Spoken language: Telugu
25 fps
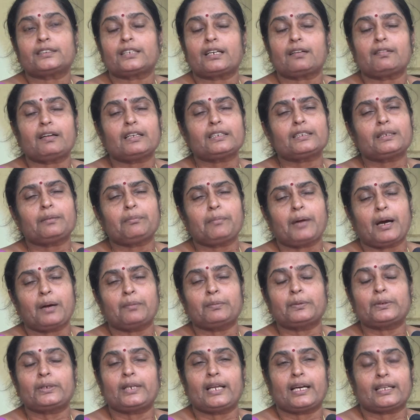తర్వాత
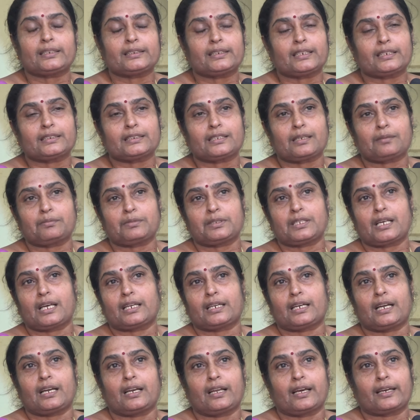మామూలు అందరి
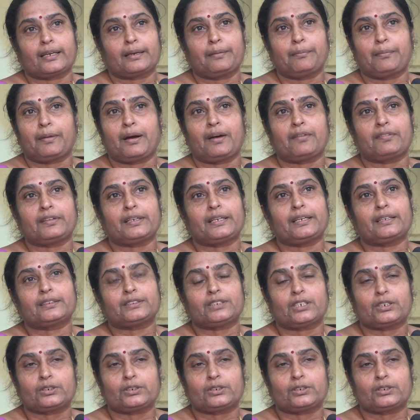సంసారాలాగే మావి